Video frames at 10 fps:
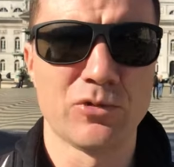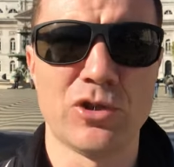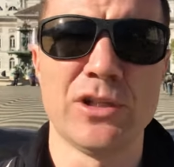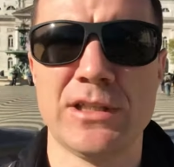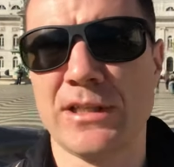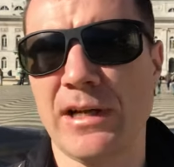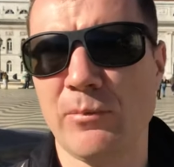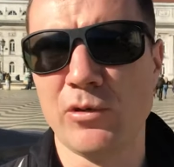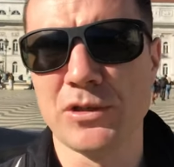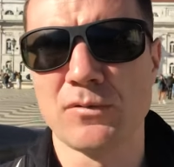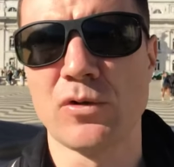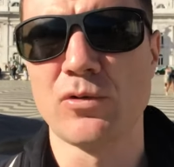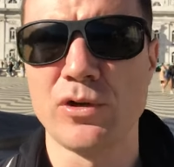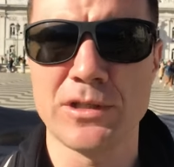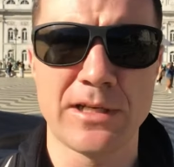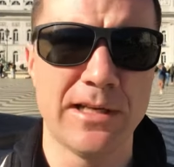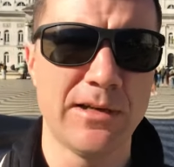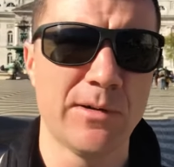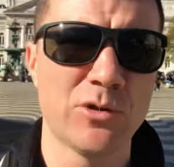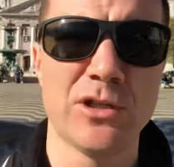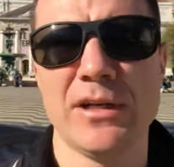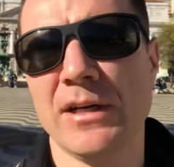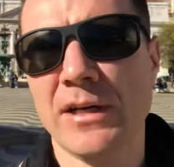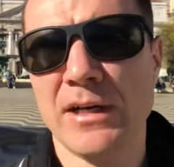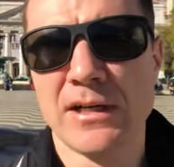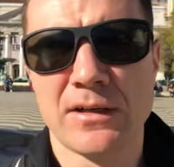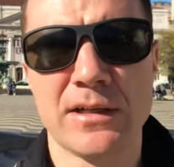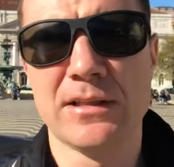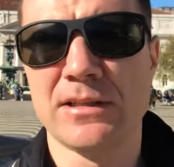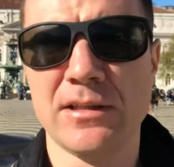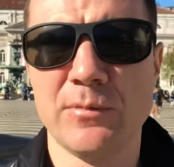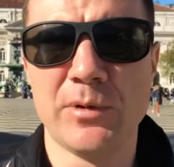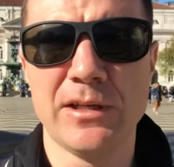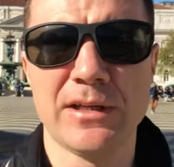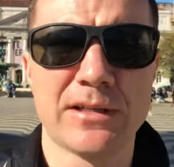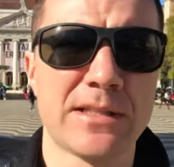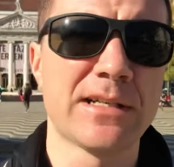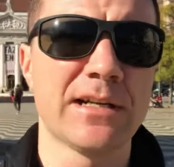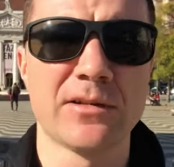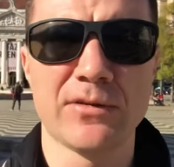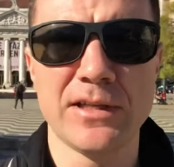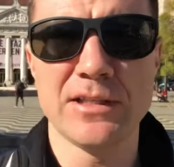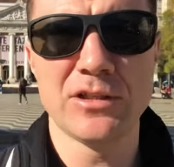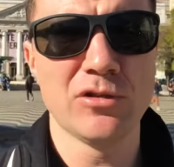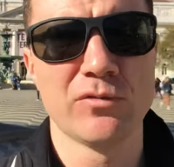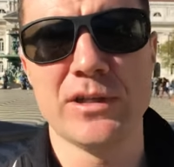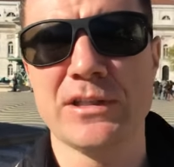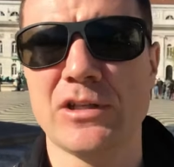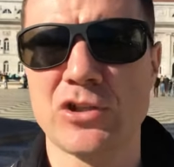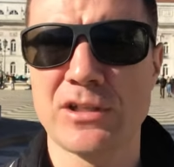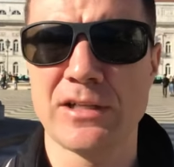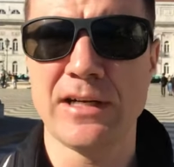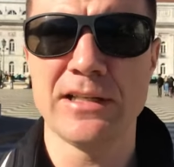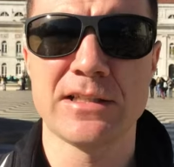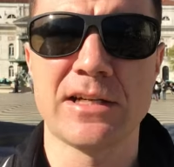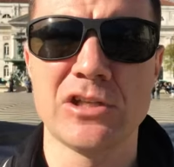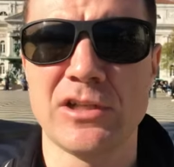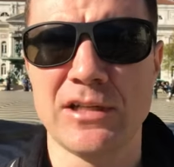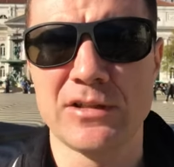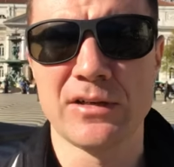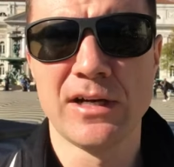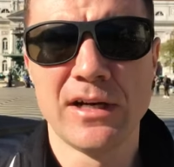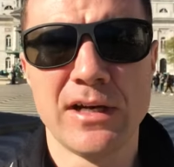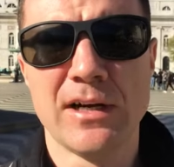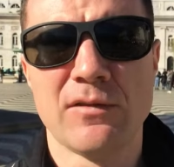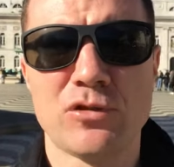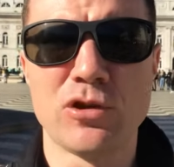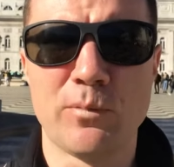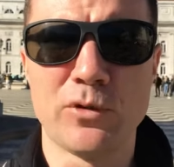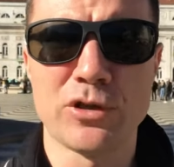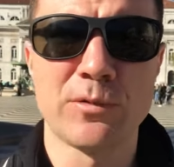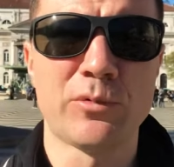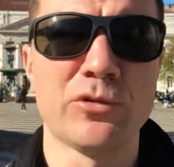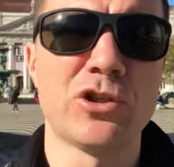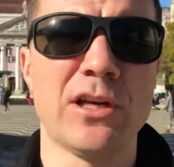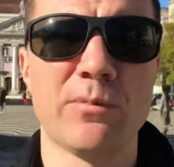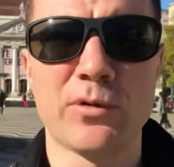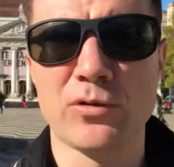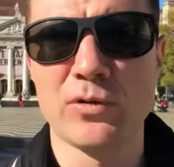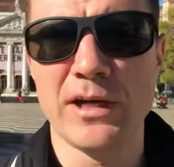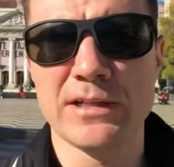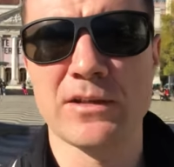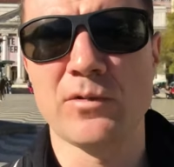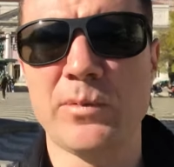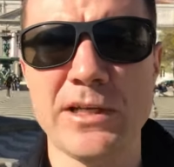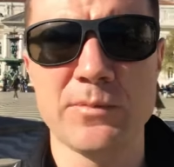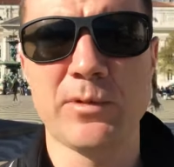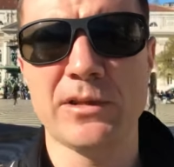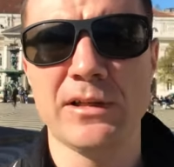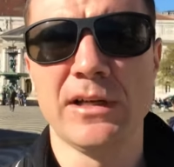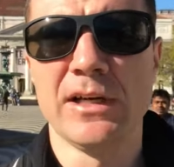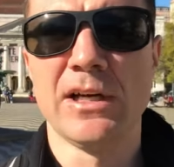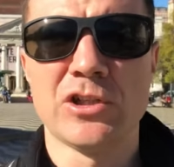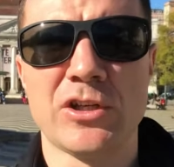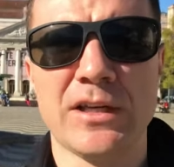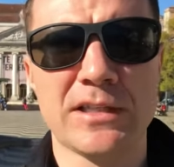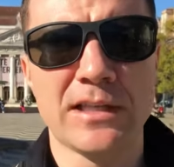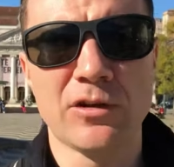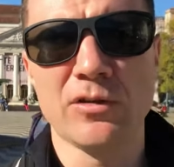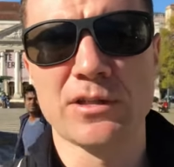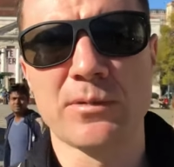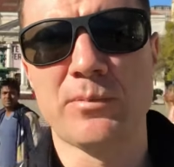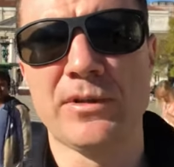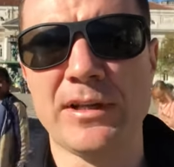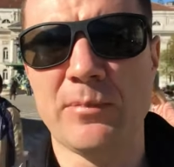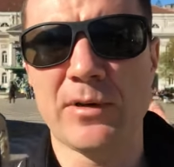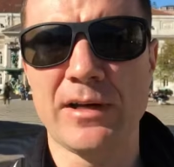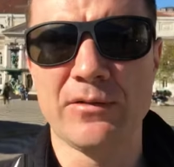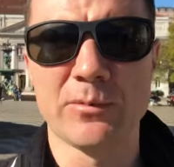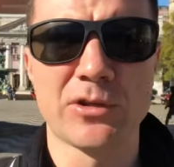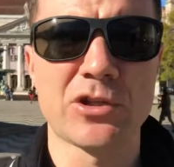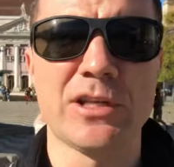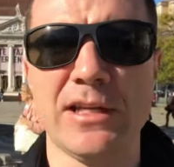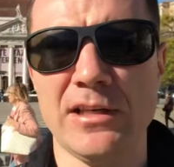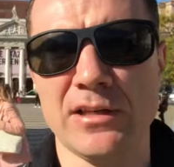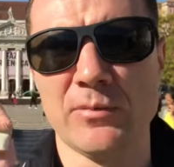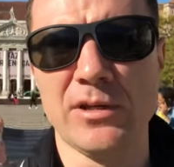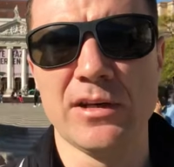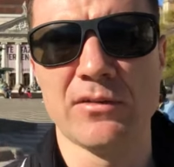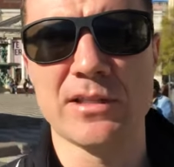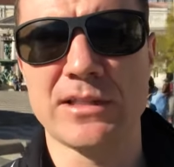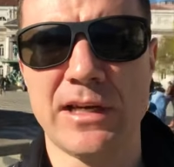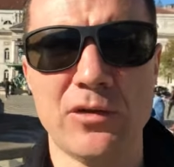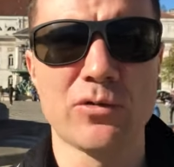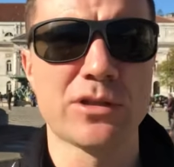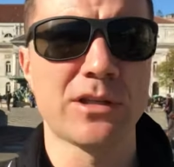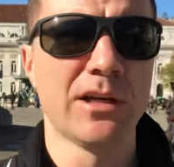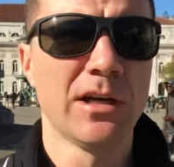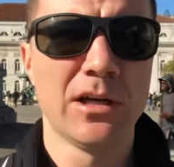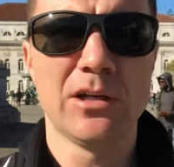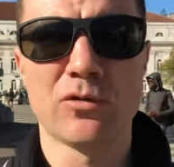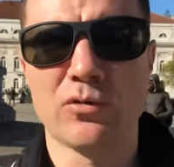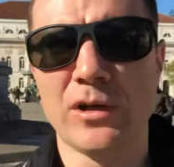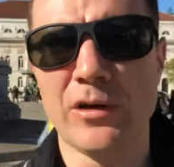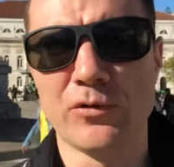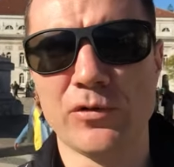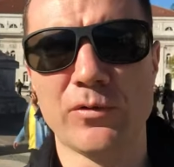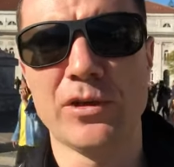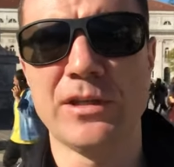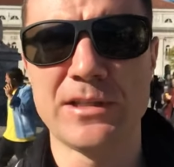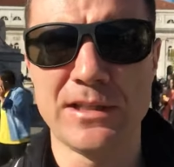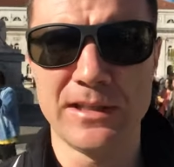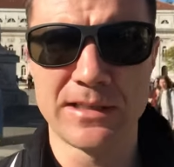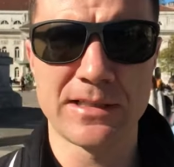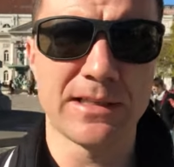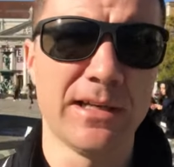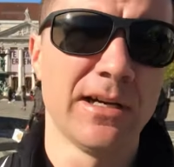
учиться, работать в другой стране, вообще хотите не приехать за год в Россию, у вас также сохраняется гражданство. Все, после получения португальского паспорта человек становится полноправным гражданином Евросоюза, и никуда он у него не денется.